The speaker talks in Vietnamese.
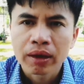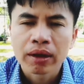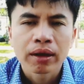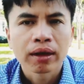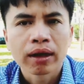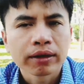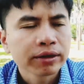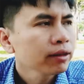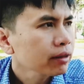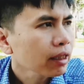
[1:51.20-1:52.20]
Ờ,
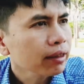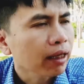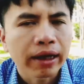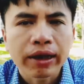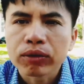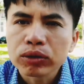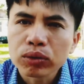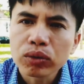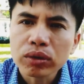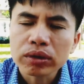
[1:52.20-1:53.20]
chính sách này của Trung
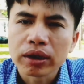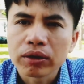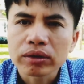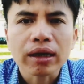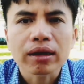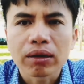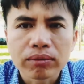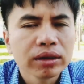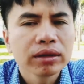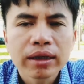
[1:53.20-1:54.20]
Quốc thì nó tác
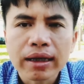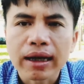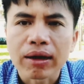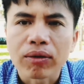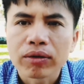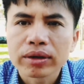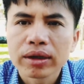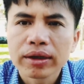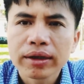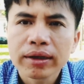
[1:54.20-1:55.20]
động như thế nào
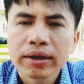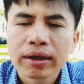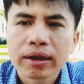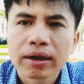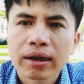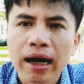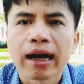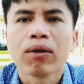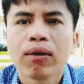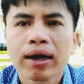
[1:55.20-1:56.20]
tới ờ,
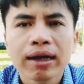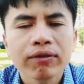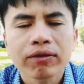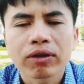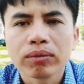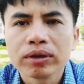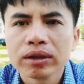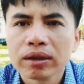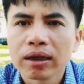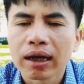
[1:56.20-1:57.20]
hàng hóa cũng
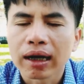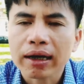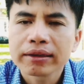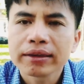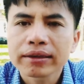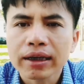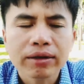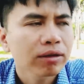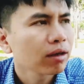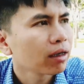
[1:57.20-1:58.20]
như là các cái chính sách
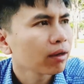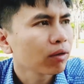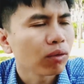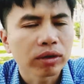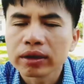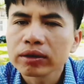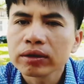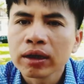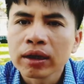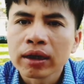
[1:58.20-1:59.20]
ờ, của
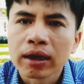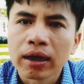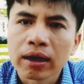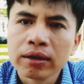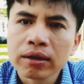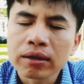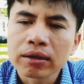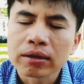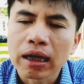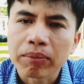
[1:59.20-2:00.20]
những nước
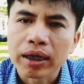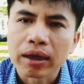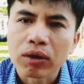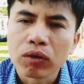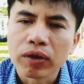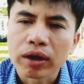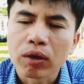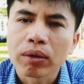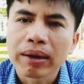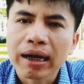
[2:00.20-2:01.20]
đặc biệt là khu vực
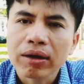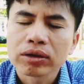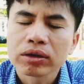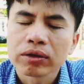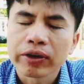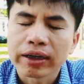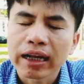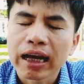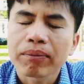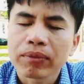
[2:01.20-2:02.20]
Đông Nam Á Việt
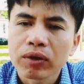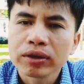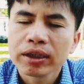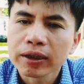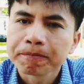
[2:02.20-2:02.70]
Nam nói riêng